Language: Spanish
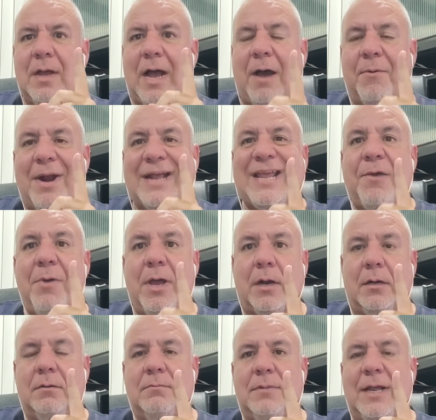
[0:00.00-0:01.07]
Habrá que
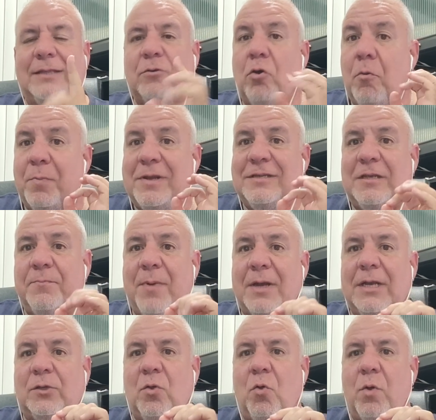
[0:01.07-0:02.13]
ver, esto es lo
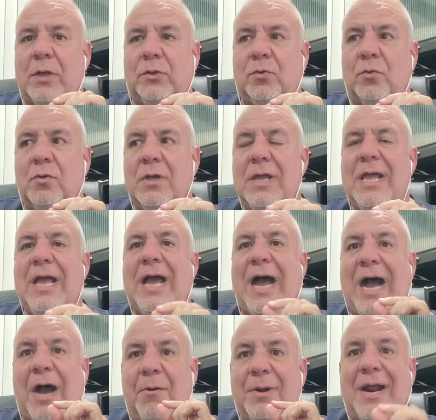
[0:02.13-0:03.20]
principal de todo esto.
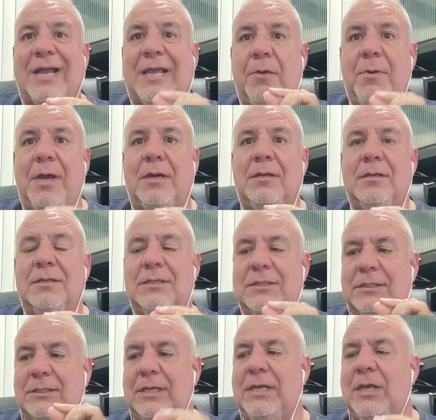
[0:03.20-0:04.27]
Habrá que ver
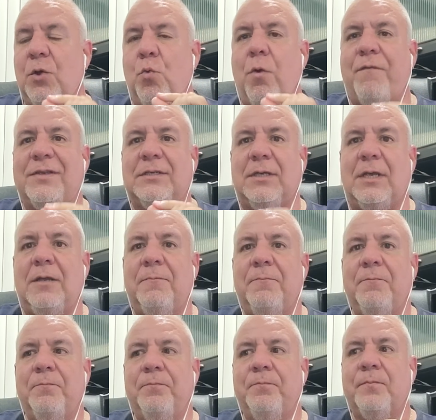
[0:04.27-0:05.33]
si UFC
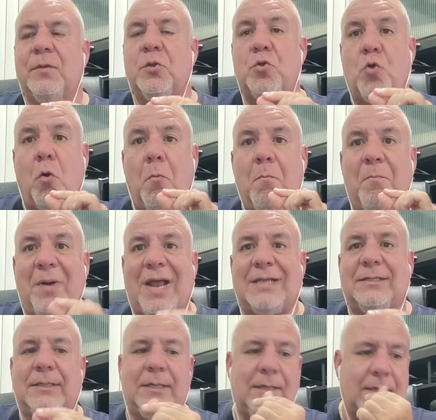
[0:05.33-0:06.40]

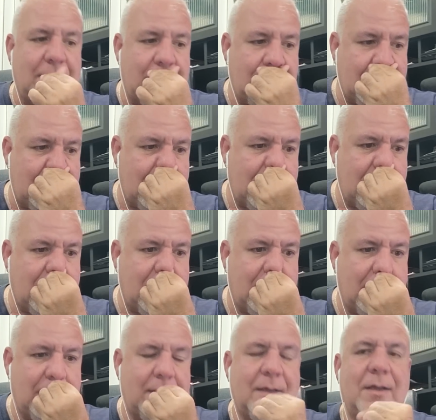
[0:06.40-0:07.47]
complace
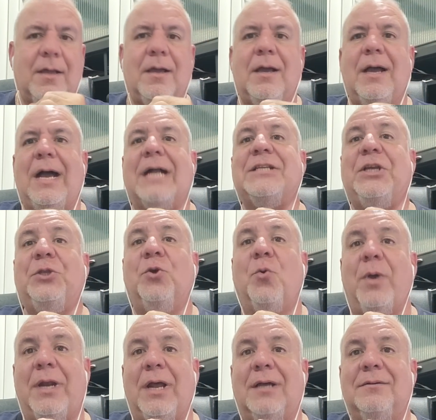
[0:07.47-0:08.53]
a Chito
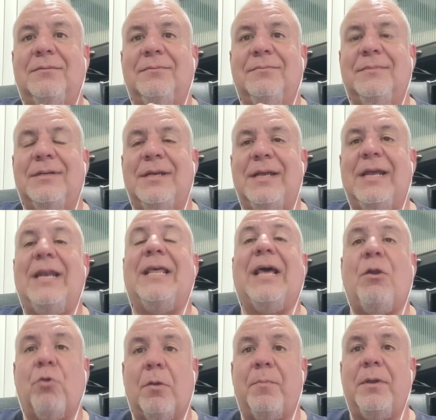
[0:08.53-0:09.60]
Vera y le
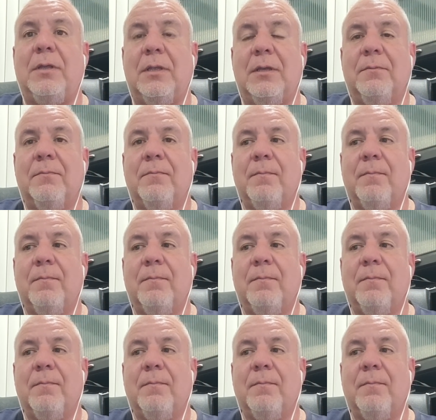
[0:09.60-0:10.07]
da lo que pide.